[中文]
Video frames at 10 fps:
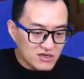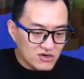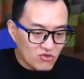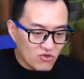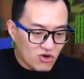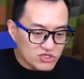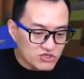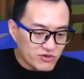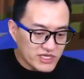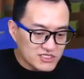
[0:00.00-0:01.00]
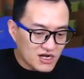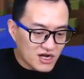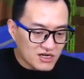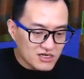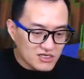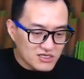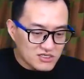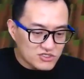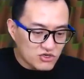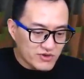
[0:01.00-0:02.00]
哇，守卫者，
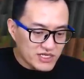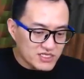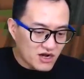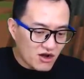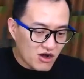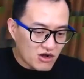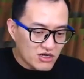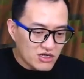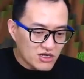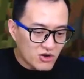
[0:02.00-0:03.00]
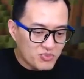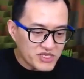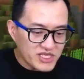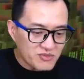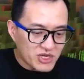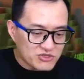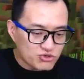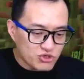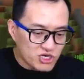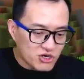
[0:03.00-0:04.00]
守卫者哦哦，不一定把
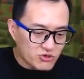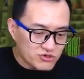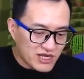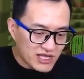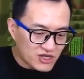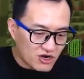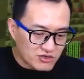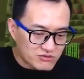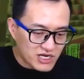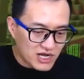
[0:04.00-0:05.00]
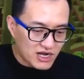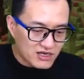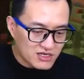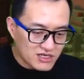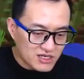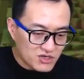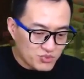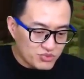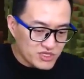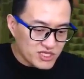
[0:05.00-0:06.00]
所有恶魂都干掉，是不是？
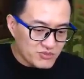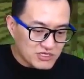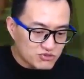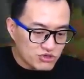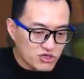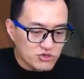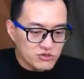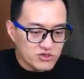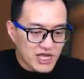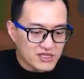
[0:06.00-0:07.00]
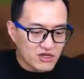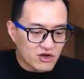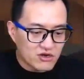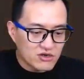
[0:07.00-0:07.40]
不一定把所有恶魂都干掉。